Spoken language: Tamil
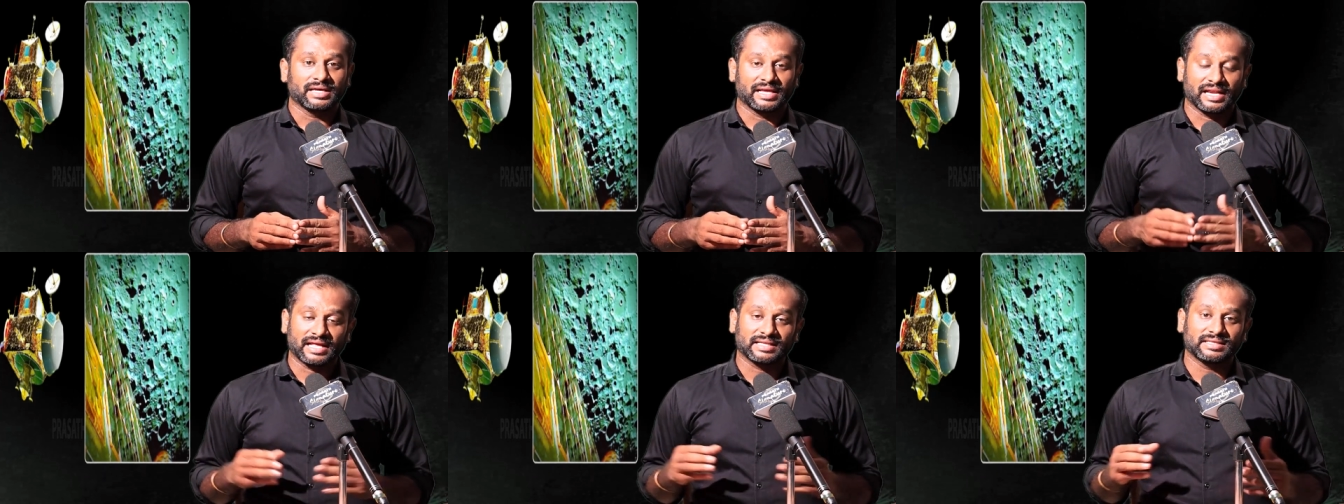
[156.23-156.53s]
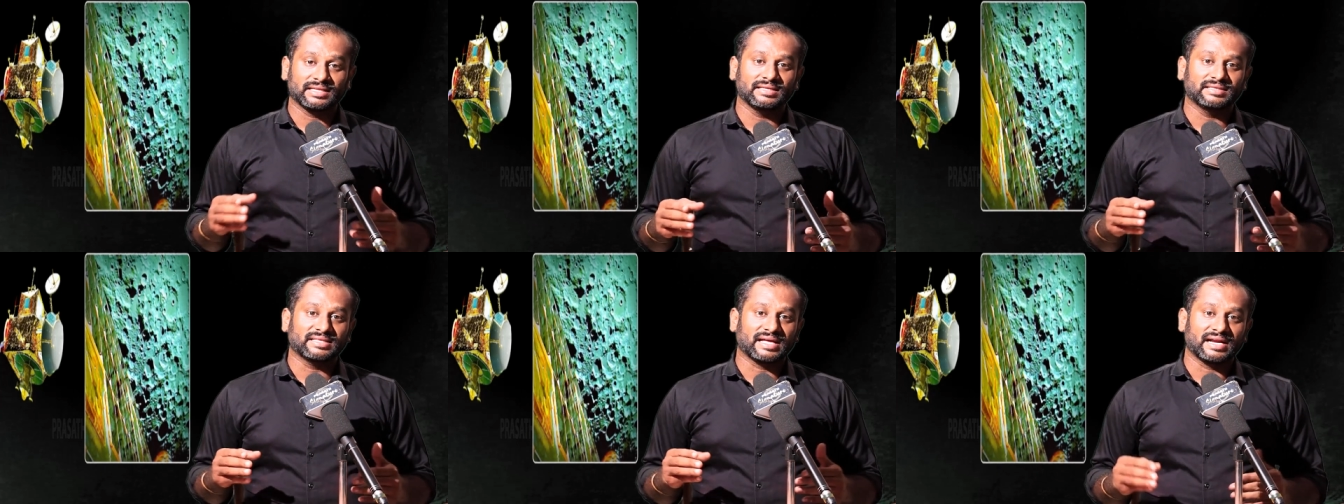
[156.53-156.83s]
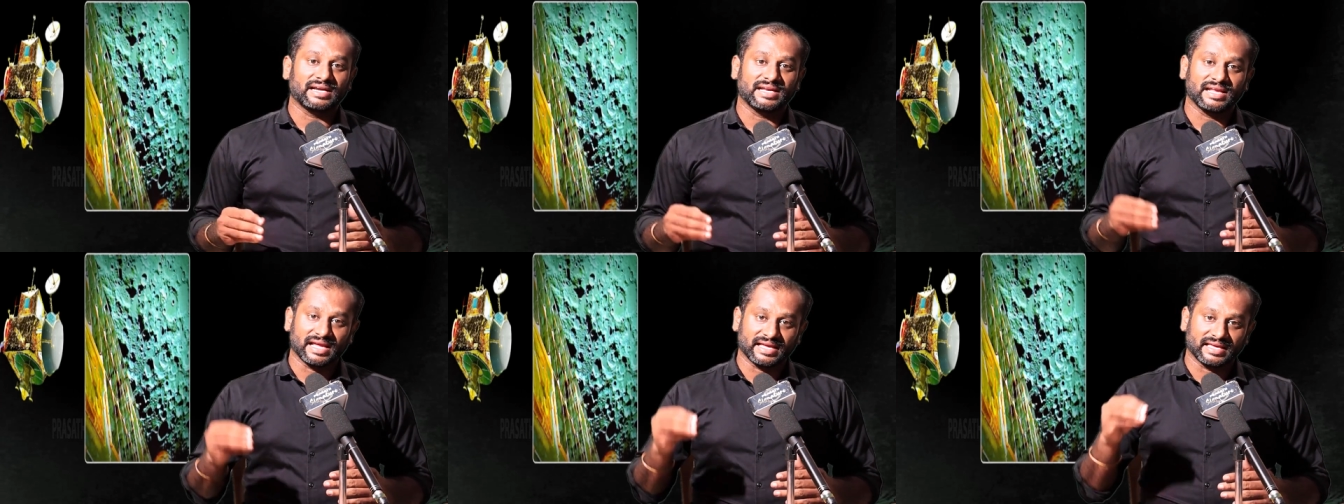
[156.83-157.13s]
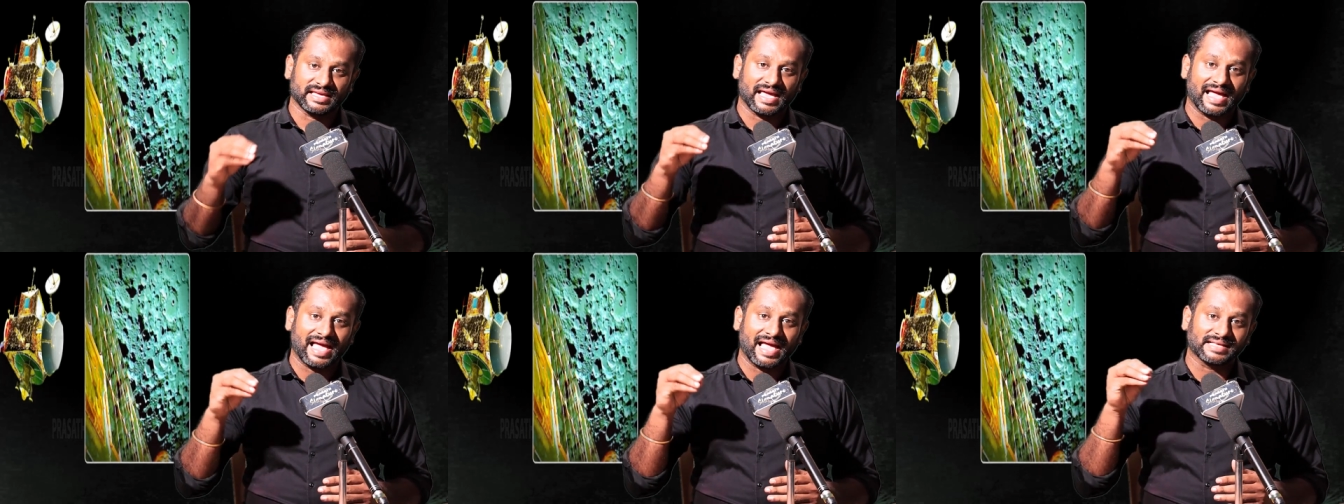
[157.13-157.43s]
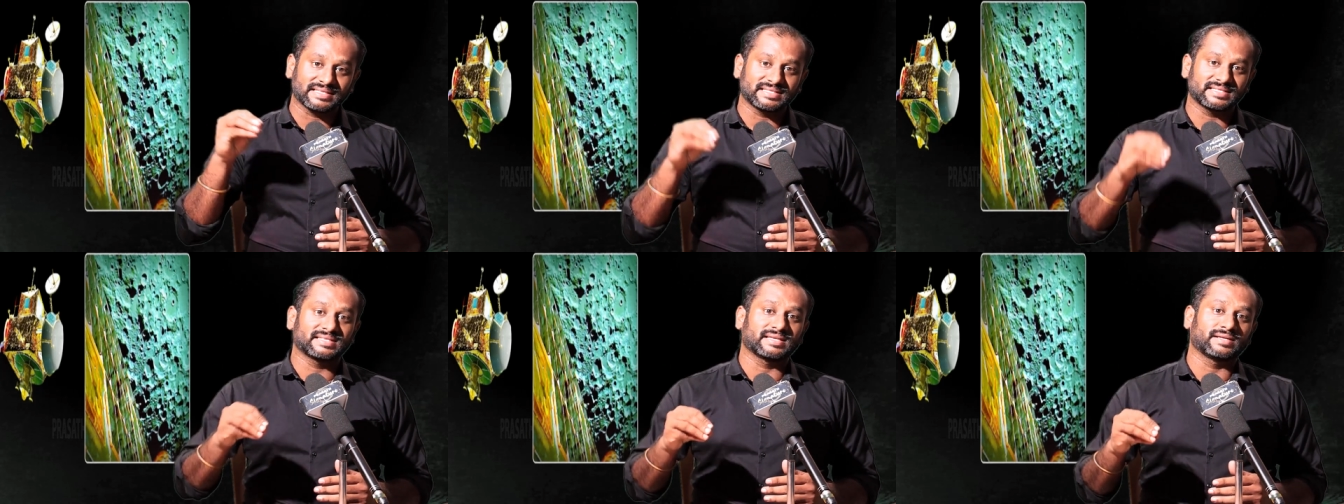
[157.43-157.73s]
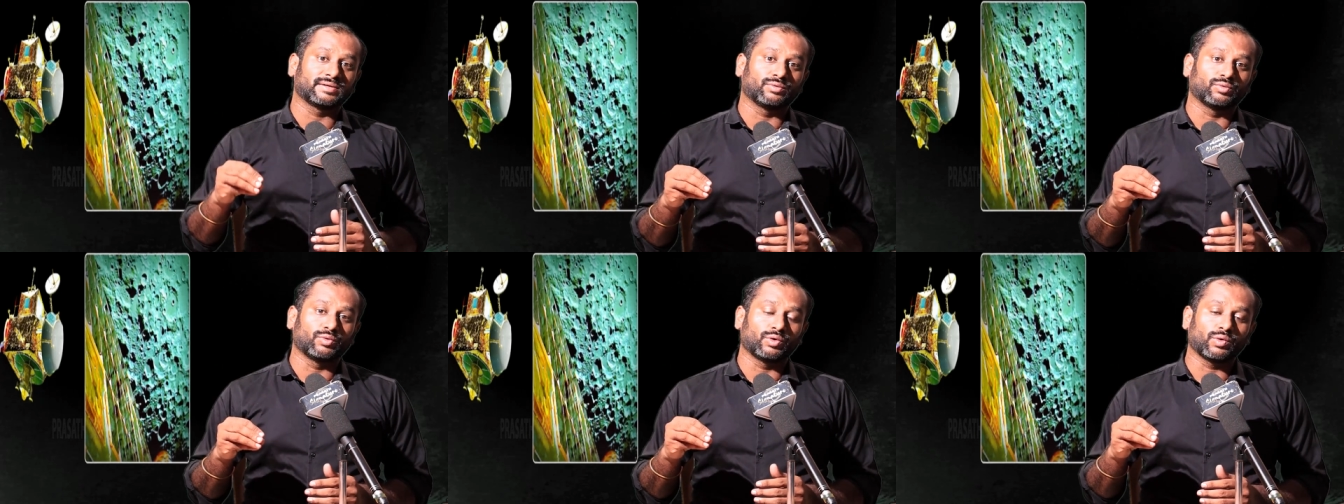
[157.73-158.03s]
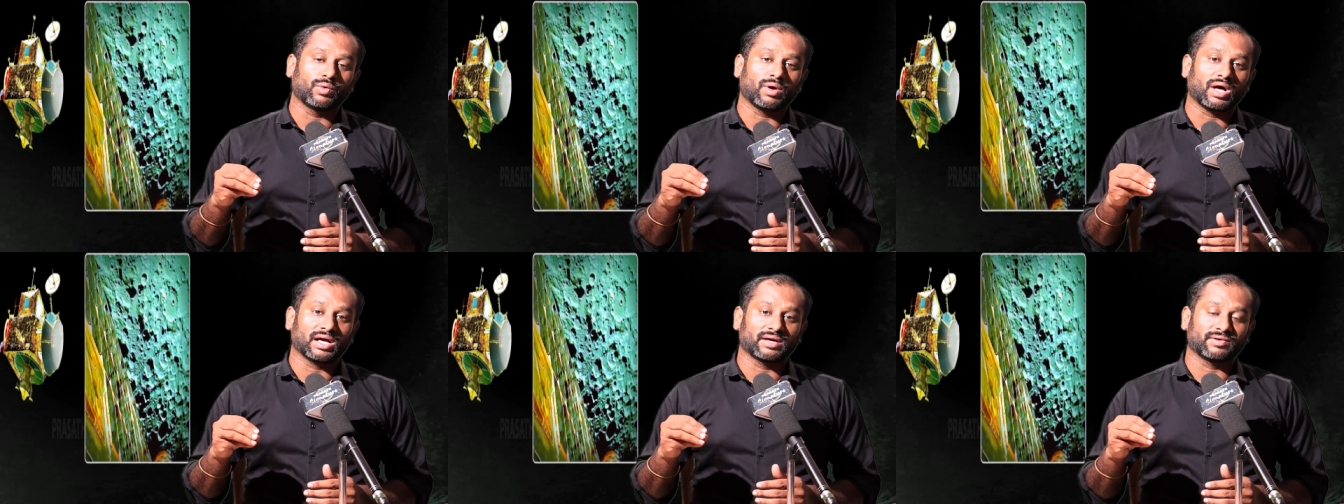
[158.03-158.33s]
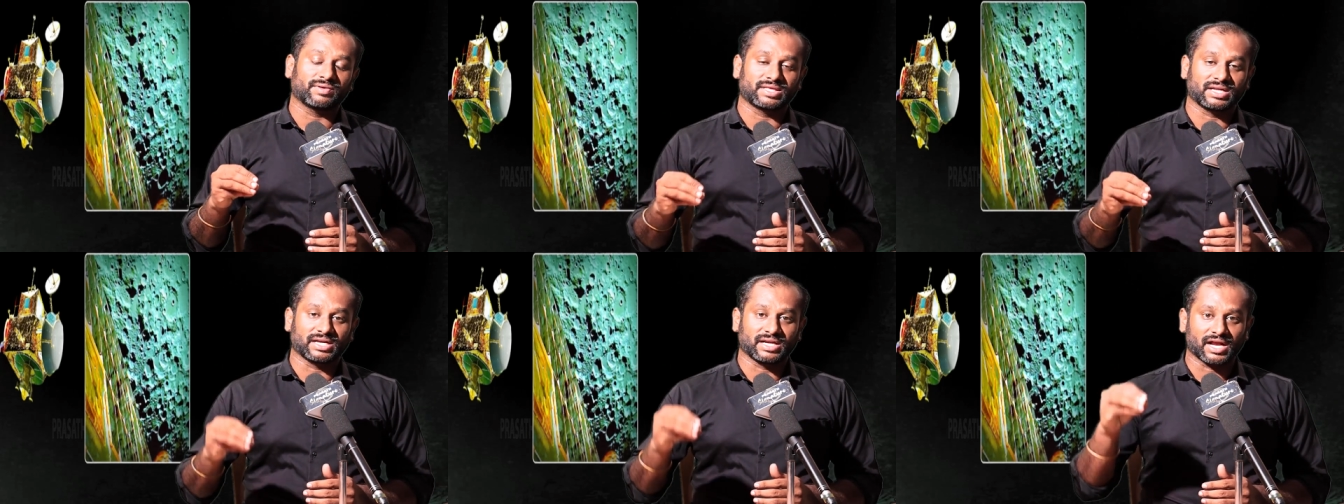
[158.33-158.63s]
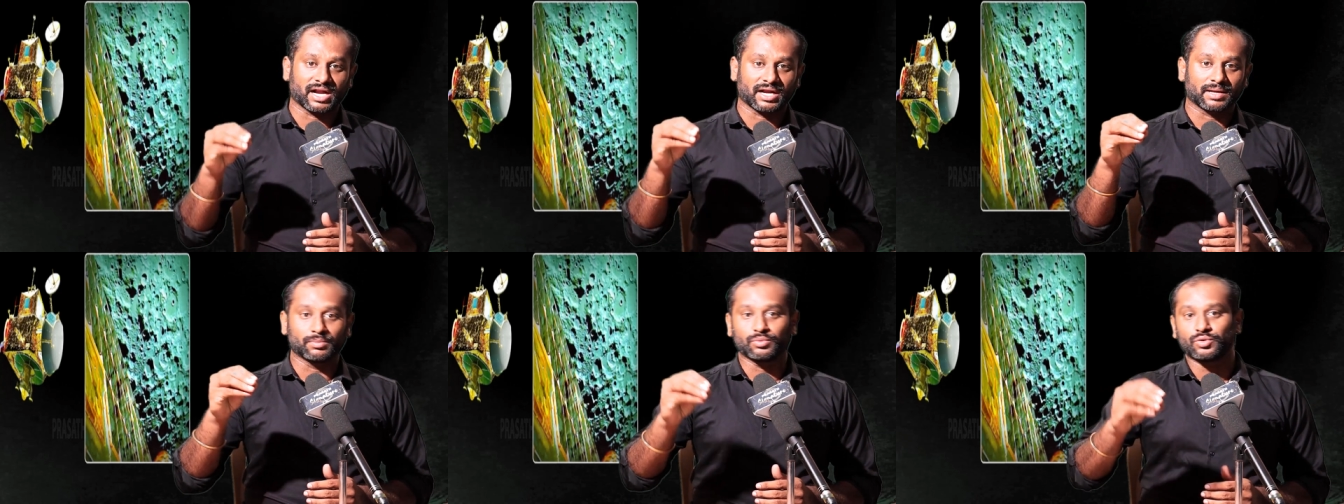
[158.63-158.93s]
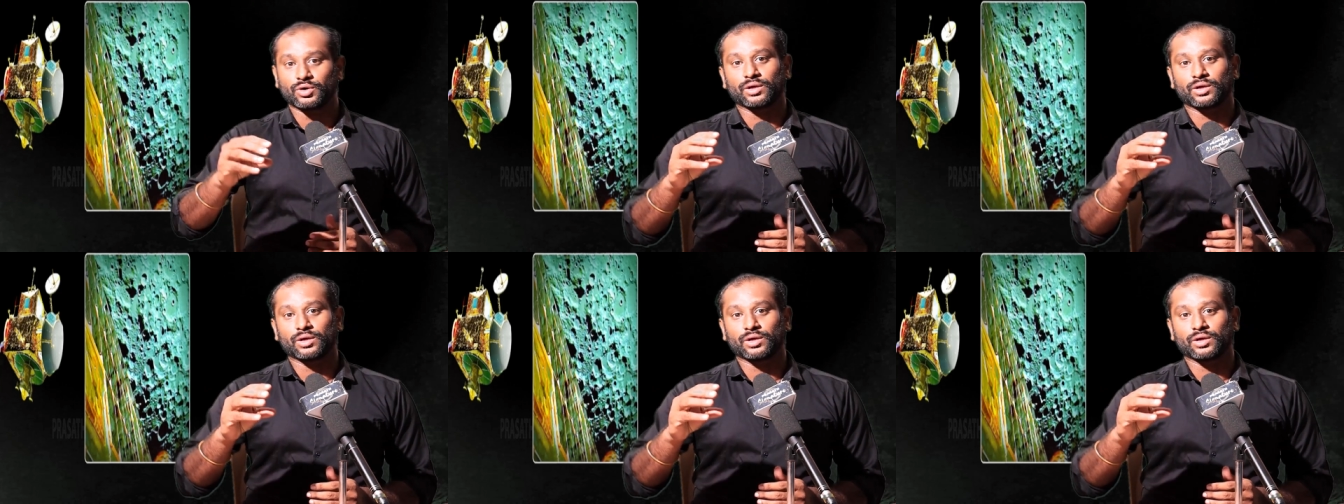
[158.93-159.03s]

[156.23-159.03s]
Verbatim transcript: எல்லாத்தையும் தாண்டி அங்கே ஆக்சிஜன் உருவாகுவதற்கான